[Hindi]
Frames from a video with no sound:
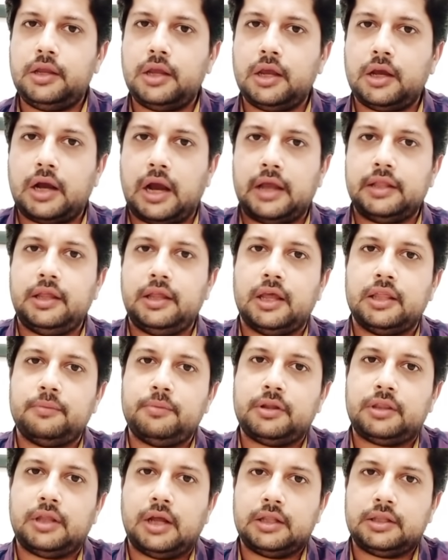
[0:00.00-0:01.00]
ये कायद
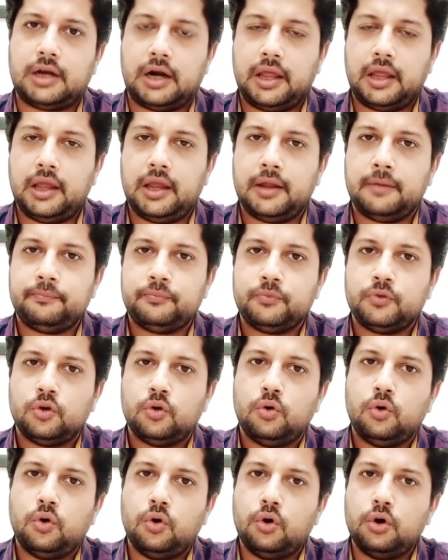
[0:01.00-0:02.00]
अजम के साथ खड़े हैं
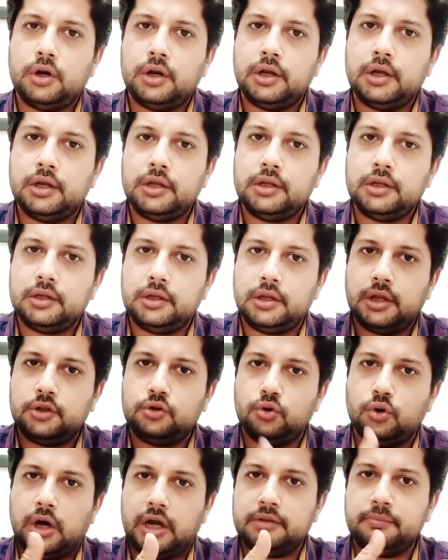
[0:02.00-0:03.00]
और ये
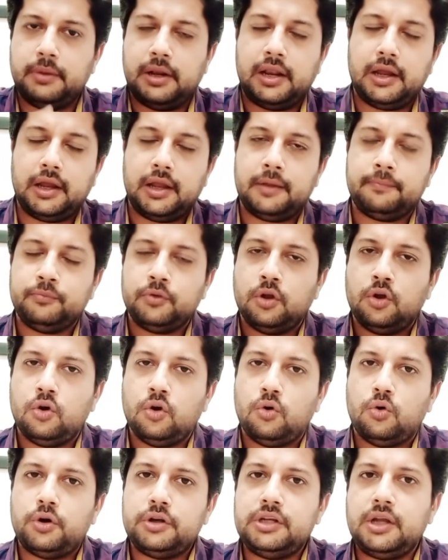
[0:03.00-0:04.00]
जो आज मिलने गए
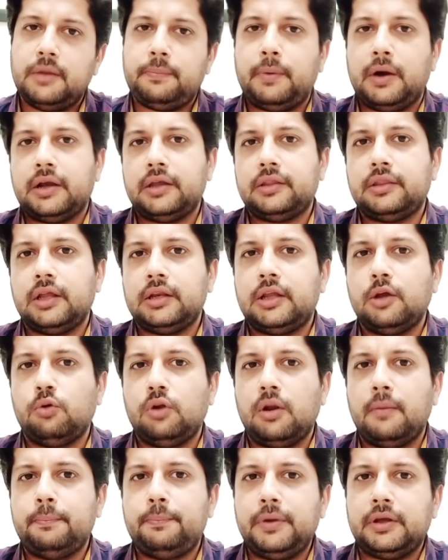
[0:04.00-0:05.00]
और ये पाकिस्तान की
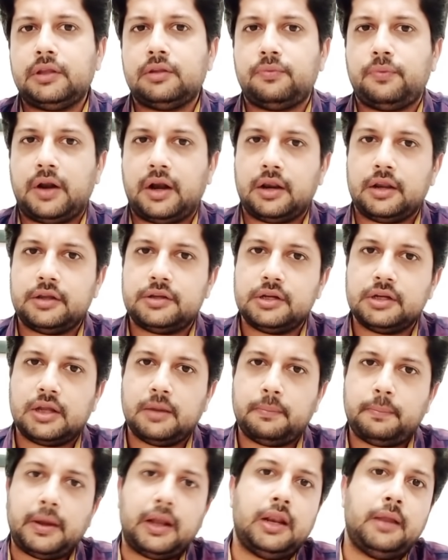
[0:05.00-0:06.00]
ओलंपिक्स फेडरेशन
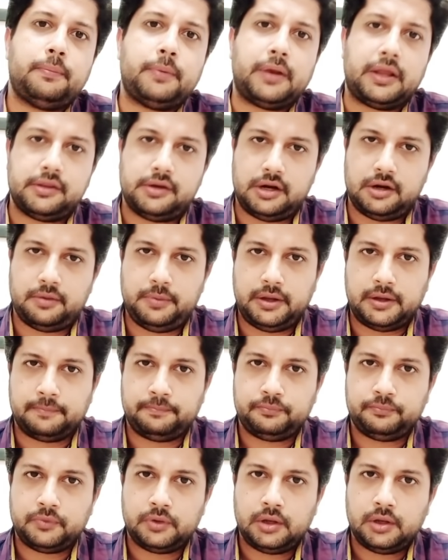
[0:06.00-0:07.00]
के पहले प्रेसिडेंट भी हैं